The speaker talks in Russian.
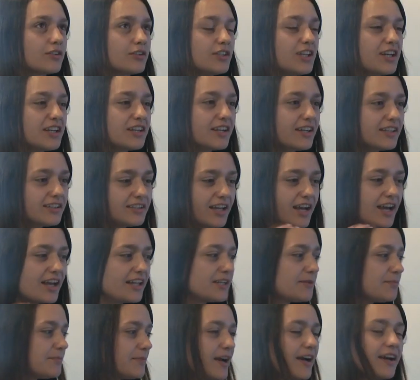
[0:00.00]

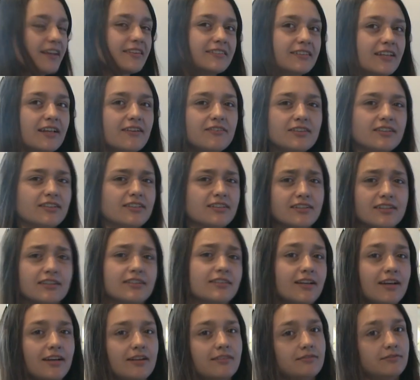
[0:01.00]
Наркота, ребят, главное
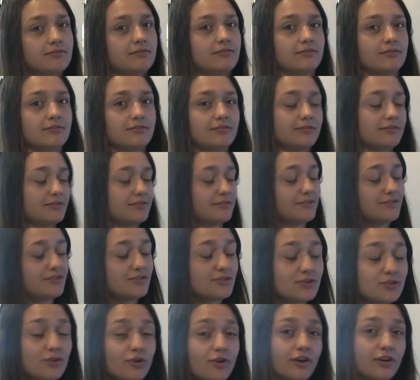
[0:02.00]
наркота.
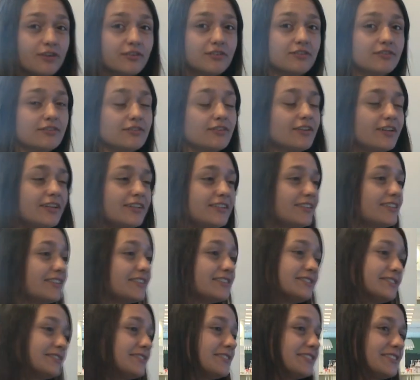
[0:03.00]
Все,
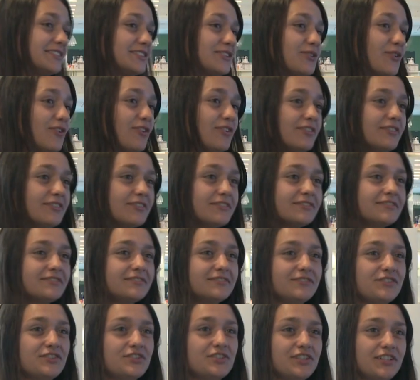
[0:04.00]
это закон
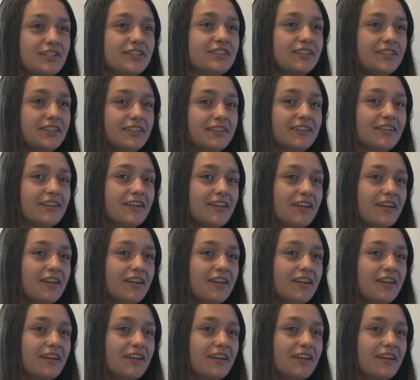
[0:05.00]
вечеринки.